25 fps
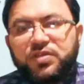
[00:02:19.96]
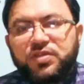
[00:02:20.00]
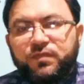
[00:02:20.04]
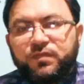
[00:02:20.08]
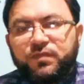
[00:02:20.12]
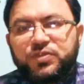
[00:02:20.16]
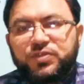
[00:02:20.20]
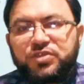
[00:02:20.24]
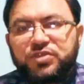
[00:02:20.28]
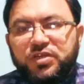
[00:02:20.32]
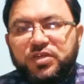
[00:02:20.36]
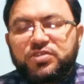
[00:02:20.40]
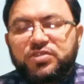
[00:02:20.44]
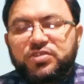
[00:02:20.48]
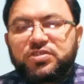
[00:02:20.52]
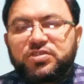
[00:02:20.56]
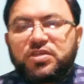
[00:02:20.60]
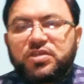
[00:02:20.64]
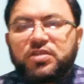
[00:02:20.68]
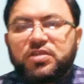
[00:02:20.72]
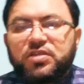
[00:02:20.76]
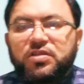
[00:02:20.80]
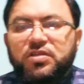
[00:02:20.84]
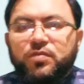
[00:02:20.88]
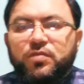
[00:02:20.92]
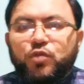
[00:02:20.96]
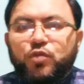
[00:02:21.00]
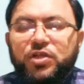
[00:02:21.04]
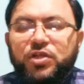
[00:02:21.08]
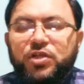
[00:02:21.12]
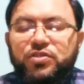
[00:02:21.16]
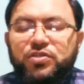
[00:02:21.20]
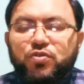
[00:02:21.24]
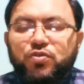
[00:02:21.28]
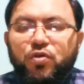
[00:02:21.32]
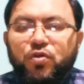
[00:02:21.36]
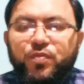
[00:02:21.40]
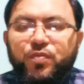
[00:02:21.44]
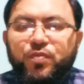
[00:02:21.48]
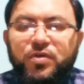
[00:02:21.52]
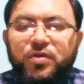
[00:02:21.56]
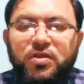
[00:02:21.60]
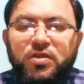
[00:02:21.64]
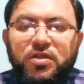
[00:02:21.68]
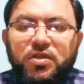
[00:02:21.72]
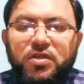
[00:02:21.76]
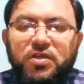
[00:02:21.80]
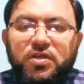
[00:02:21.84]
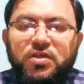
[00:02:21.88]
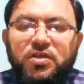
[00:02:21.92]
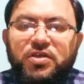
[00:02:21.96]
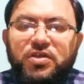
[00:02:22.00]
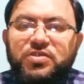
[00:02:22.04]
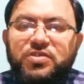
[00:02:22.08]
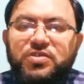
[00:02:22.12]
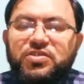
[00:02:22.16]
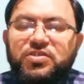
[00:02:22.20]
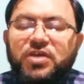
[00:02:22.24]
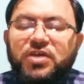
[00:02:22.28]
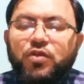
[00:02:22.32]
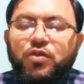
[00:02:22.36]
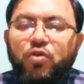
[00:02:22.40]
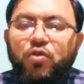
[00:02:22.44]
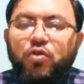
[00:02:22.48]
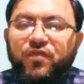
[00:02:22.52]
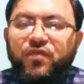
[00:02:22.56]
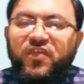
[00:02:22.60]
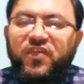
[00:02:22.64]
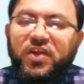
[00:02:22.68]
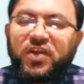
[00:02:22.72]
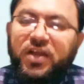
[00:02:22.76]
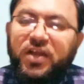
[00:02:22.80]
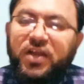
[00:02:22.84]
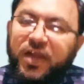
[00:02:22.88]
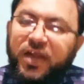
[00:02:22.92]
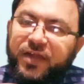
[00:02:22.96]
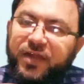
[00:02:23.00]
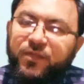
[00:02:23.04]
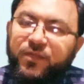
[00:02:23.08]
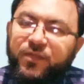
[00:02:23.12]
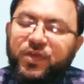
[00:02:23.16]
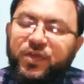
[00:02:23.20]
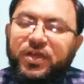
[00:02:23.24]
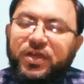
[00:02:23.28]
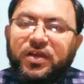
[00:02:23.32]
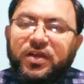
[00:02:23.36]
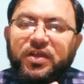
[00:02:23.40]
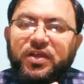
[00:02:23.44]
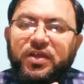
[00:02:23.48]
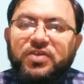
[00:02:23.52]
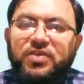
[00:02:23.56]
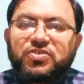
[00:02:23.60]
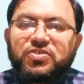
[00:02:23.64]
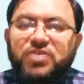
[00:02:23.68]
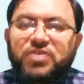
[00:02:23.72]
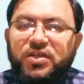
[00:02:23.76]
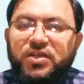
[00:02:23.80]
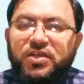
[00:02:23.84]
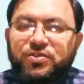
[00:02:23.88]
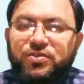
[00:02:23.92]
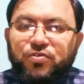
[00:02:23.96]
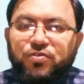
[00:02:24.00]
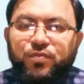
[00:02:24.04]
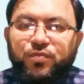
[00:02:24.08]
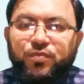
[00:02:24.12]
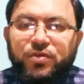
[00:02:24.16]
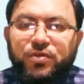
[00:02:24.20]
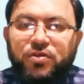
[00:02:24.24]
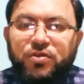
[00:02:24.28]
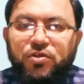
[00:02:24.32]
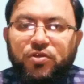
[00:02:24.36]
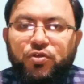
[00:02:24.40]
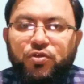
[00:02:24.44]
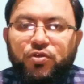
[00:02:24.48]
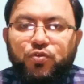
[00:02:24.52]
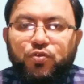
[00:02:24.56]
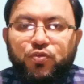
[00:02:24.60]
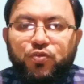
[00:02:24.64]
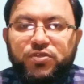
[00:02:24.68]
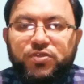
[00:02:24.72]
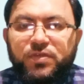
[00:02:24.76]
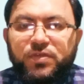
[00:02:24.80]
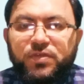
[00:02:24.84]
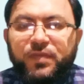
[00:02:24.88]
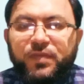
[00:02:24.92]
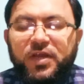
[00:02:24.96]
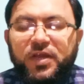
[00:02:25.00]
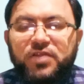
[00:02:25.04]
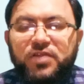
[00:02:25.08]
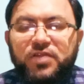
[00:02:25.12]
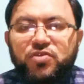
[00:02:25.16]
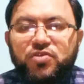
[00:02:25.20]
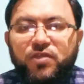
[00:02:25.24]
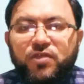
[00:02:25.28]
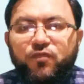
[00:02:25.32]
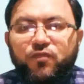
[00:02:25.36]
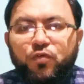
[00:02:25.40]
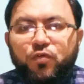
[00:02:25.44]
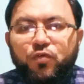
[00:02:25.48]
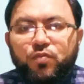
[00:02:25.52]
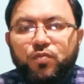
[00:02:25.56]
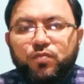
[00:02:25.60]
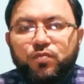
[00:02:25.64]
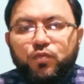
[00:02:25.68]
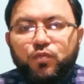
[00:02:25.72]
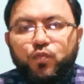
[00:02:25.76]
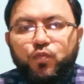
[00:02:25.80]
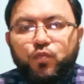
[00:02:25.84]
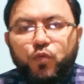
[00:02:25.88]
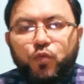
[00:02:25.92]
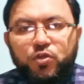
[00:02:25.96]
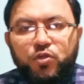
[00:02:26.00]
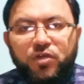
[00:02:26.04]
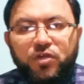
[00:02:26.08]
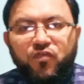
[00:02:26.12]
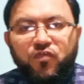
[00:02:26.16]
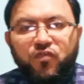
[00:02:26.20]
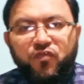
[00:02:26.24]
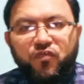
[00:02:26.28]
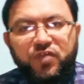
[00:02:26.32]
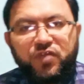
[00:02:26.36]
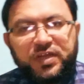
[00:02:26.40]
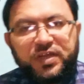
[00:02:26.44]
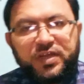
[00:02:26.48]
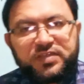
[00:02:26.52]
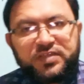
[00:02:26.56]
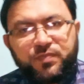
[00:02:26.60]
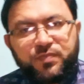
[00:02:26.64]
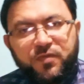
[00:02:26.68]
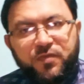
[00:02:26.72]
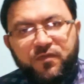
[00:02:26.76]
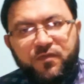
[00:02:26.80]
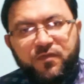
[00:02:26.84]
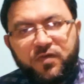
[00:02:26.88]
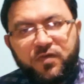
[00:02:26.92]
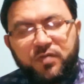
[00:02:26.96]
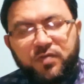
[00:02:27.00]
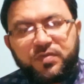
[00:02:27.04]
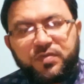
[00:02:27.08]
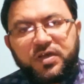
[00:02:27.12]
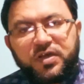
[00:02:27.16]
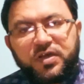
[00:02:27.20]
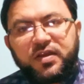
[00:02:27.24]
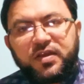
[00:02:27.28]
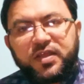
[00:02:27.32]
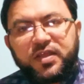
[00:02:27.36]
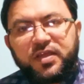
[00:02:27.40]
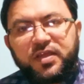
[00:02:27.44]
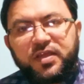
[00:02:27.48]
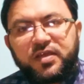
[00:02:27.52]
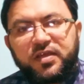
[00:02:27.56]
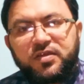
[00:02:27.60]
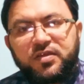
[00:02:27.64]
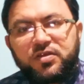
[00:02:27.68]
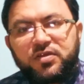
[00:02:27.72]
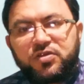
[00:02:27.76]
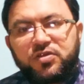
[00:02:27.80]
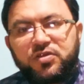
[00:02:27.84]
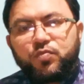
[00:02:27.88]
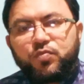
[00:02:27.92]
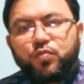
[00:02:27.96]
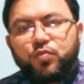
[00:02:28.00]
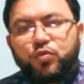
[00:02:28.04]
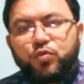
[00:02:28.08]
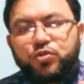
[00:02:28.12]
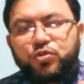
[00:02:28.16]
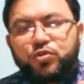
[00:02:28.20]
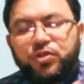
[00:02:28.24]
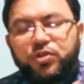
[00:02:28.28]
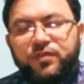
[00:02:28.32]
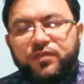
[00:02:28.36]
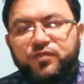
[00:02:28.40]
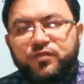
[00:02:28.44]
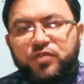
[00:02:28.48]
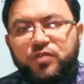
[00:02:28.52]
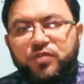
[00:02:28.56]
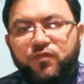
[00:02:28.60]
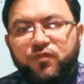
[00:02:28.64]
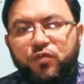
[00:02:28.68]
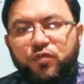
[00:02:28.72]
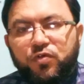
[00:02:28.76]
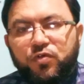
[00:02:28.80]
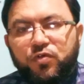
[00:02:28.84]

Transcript: मिशन है जिसके अंदर बुनियादी तौर पर इंसानों ने फिर लैंड भी करना है चांद के ऊपर तो उससे पहले जो है वो मुख्तलिफ टेस्ट परफॉर्म कर रहे हैं मुख्तलिफ जो है वो